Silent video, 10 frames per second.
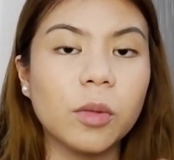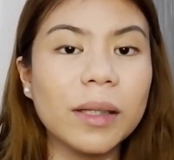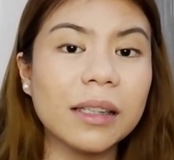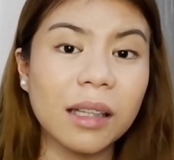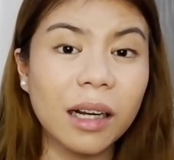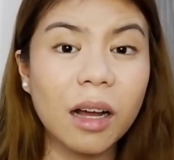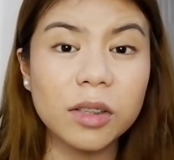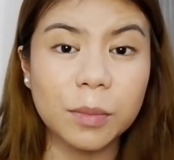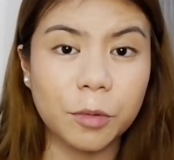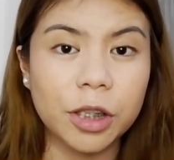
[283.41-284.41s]
Dumating talaga
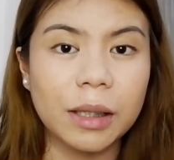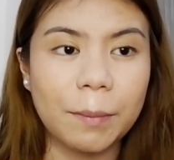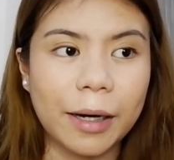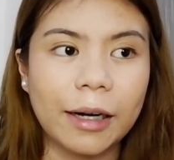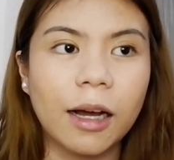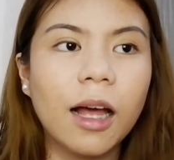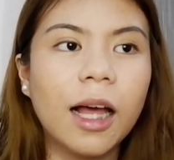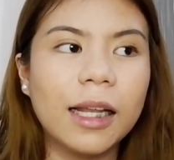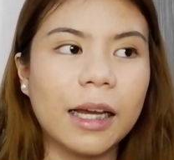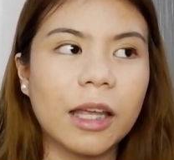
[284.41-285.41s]
ako sa point na parang
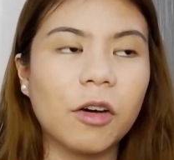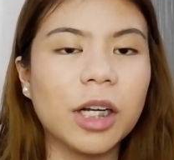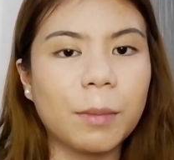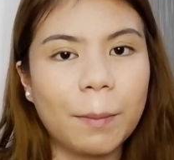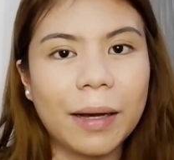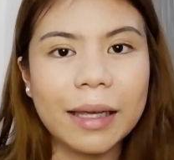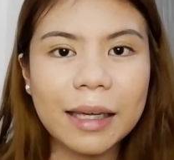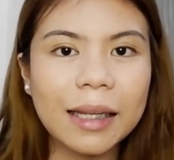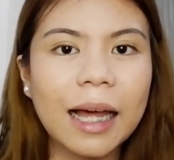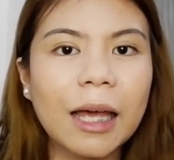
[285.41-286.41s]
lagi ako
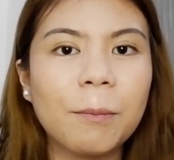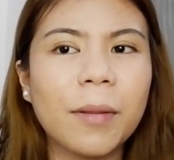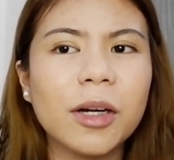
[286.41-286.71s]
nagpapakilay,